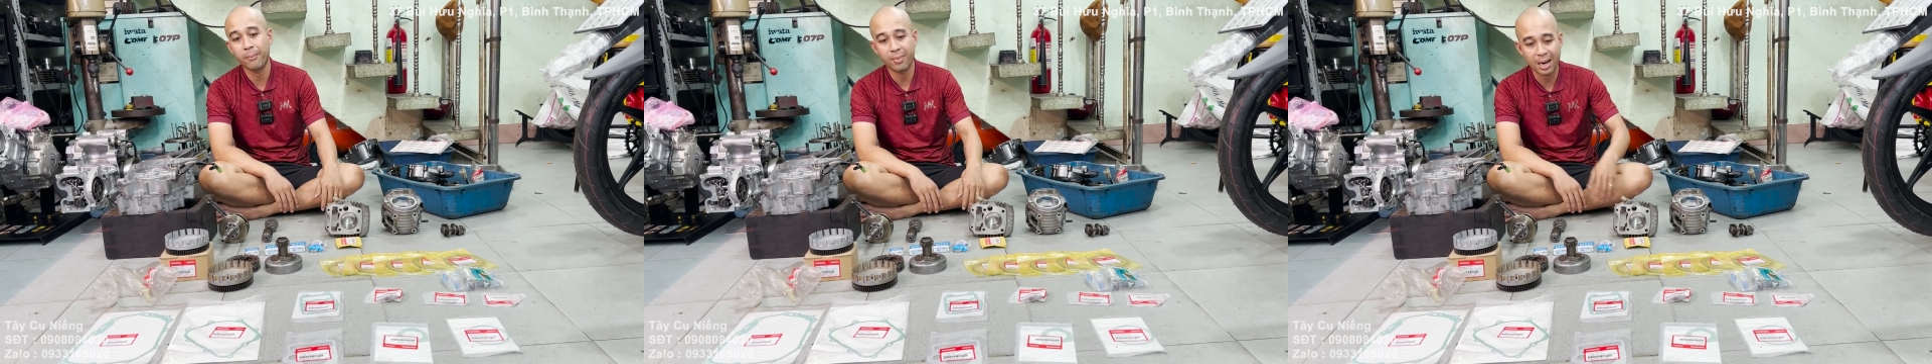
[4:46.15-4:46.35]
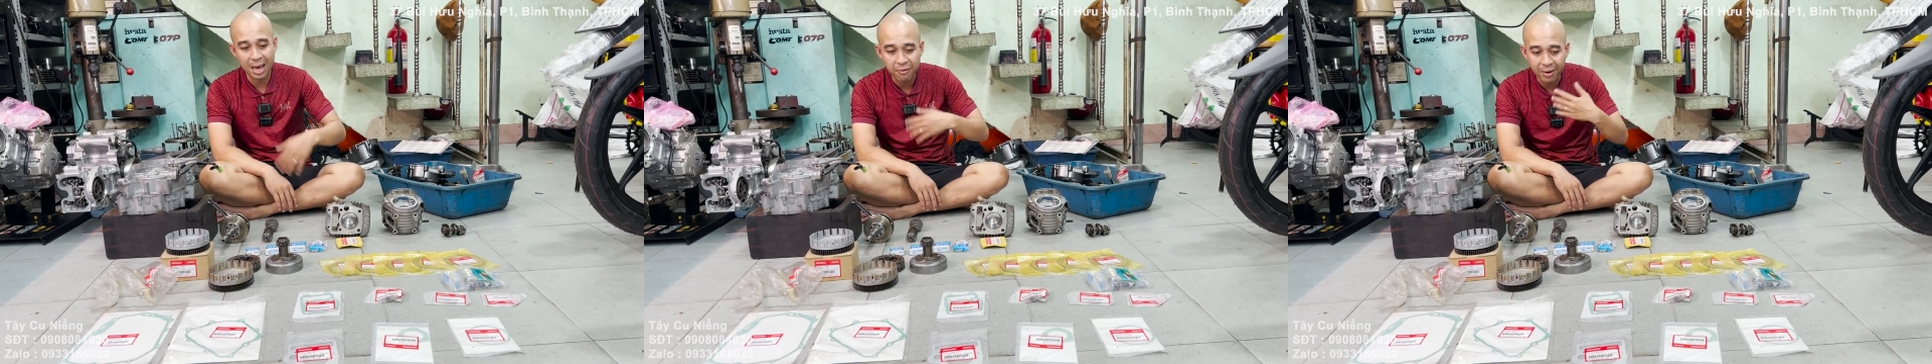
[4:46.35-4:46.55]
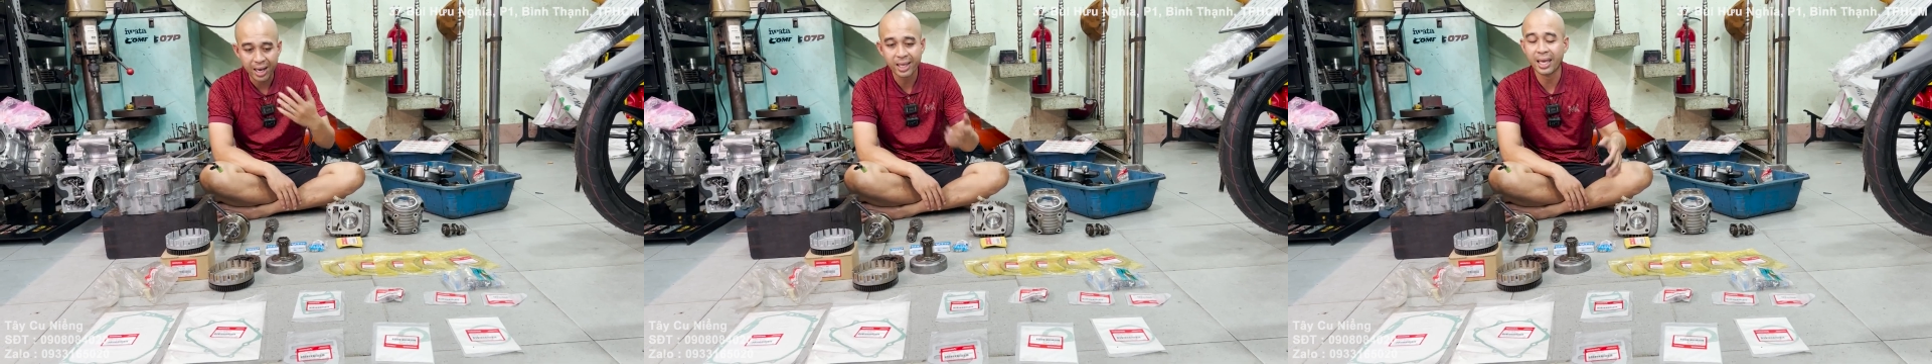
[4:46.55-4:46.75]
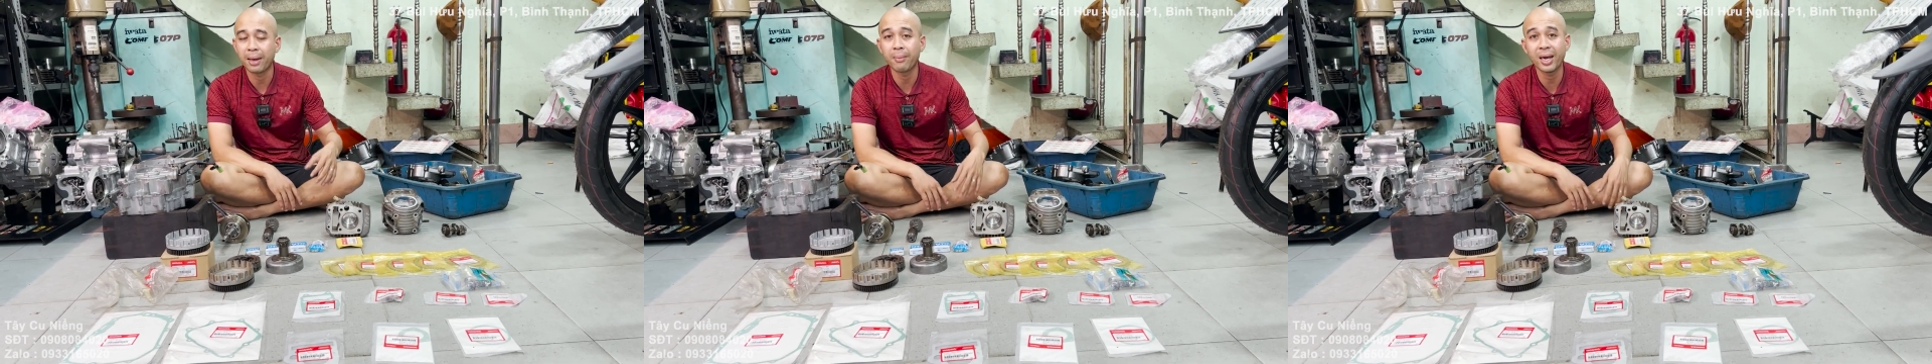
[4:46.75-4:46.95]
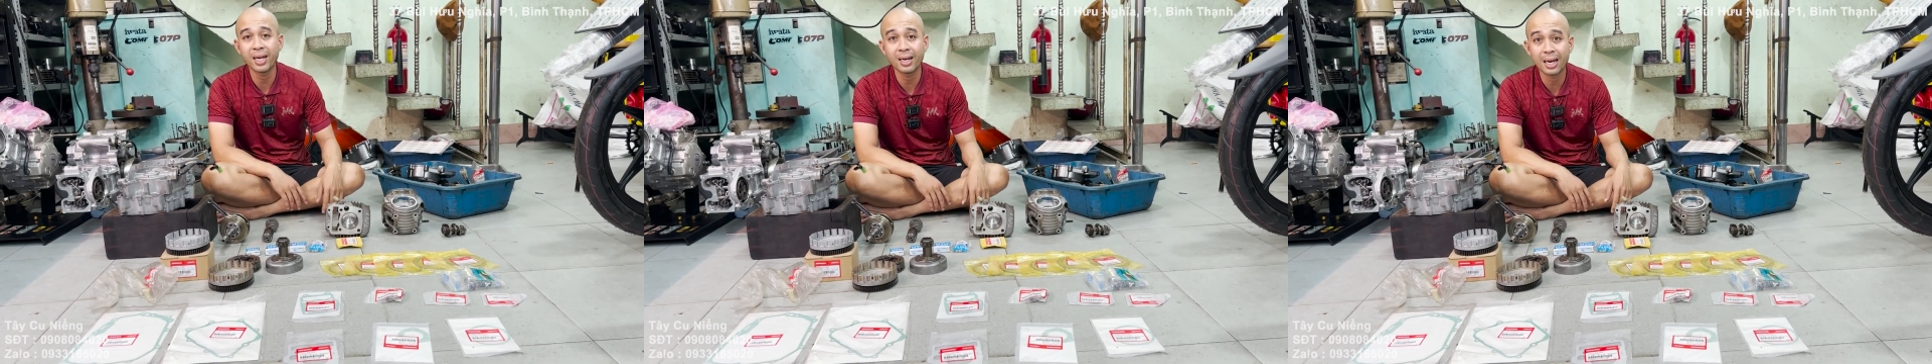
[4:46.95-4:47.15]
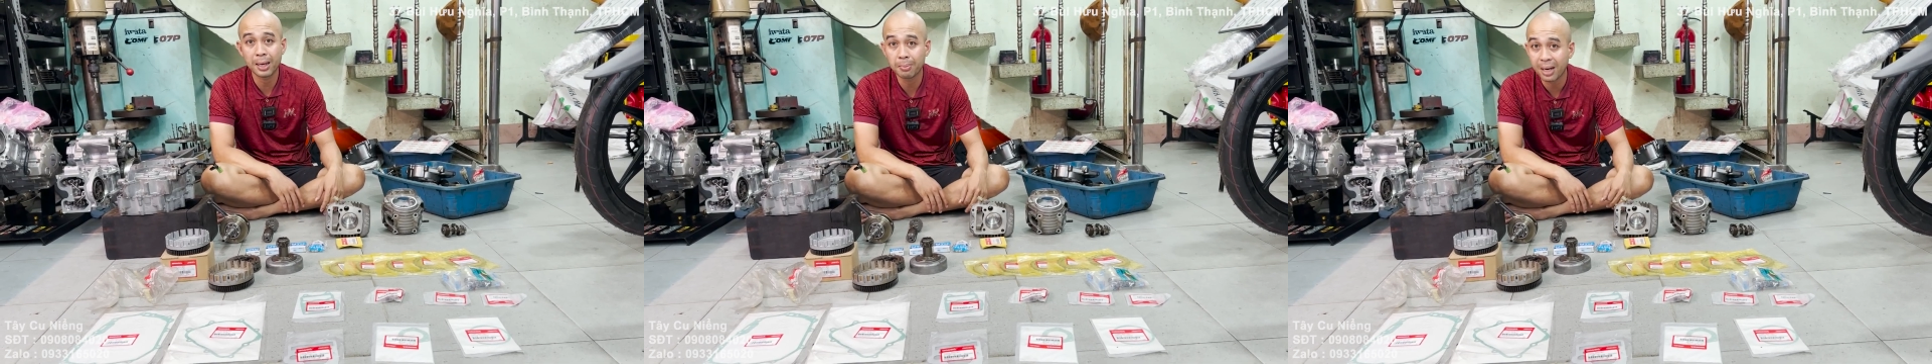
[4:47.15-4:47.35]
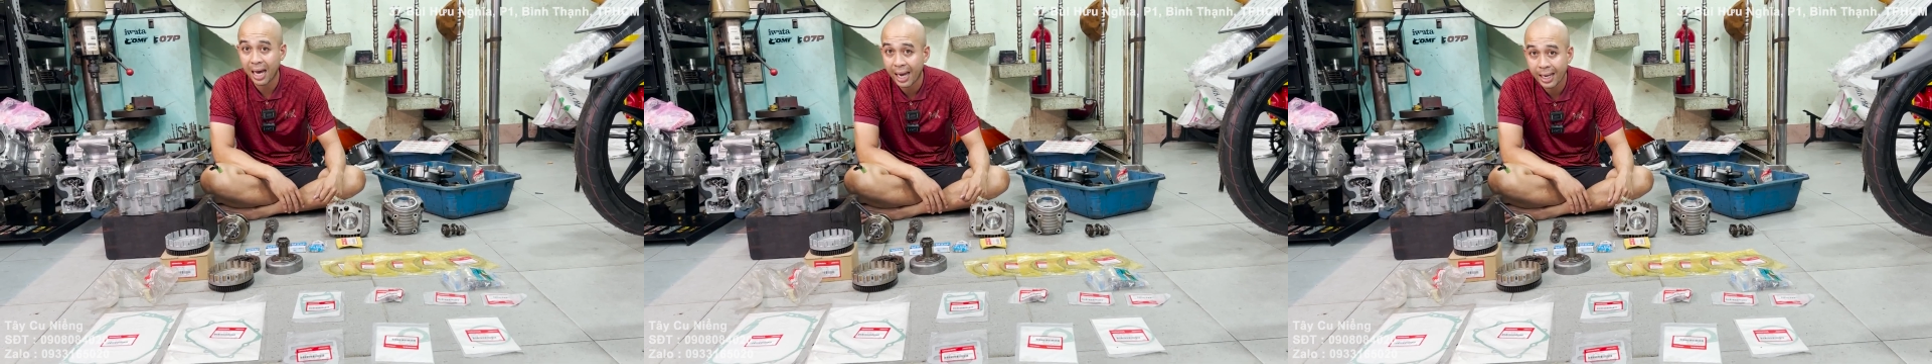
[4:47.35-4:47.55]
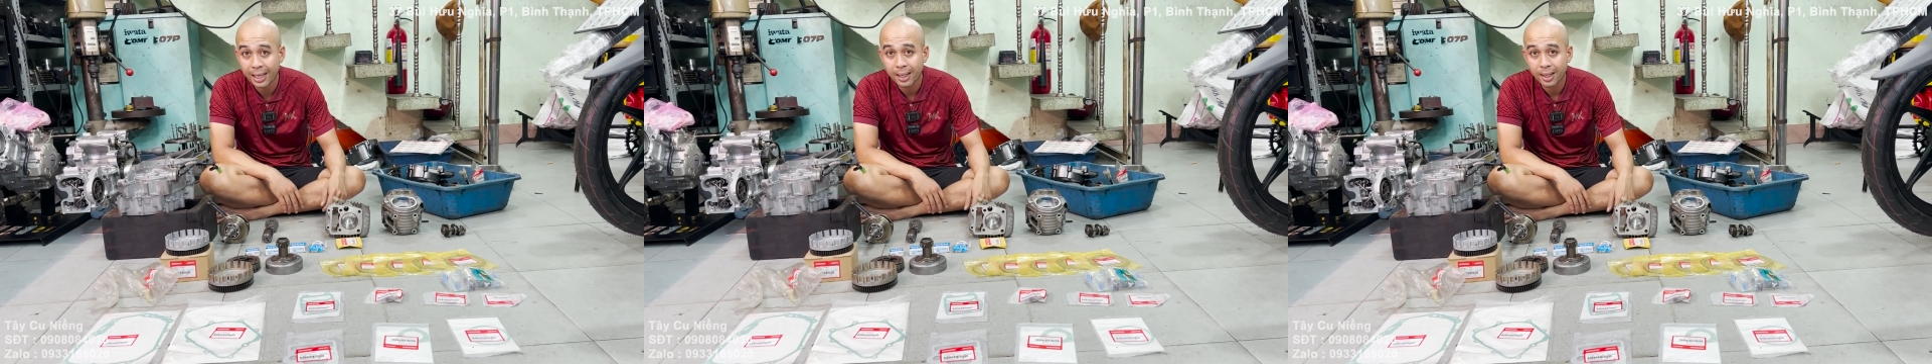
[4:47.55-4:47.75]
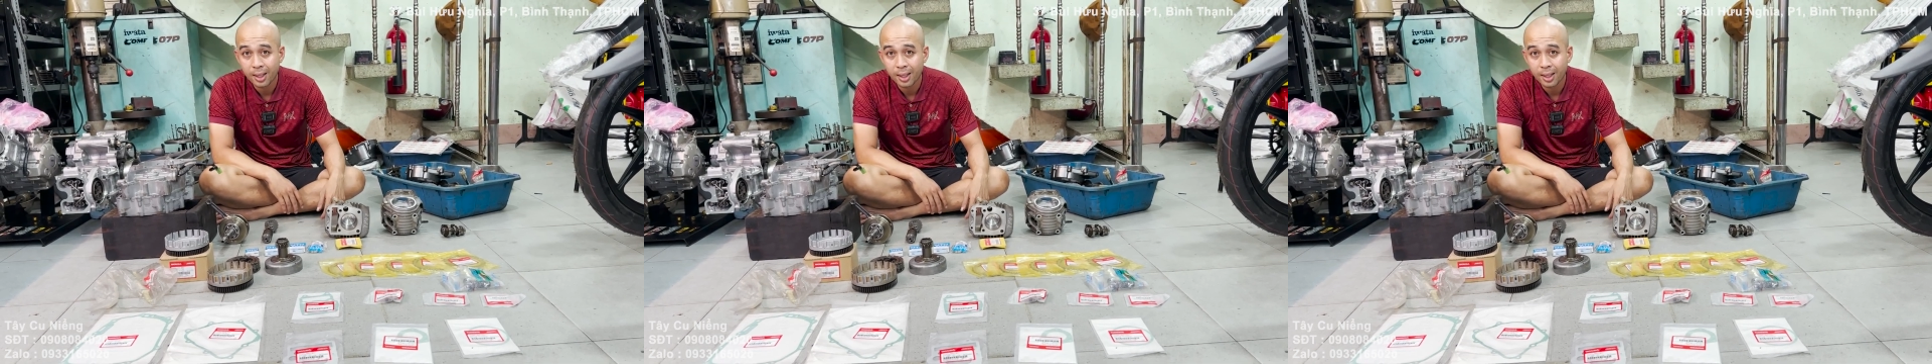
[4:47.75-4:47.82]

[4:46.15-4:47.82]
là phải chạy máy là làm lại.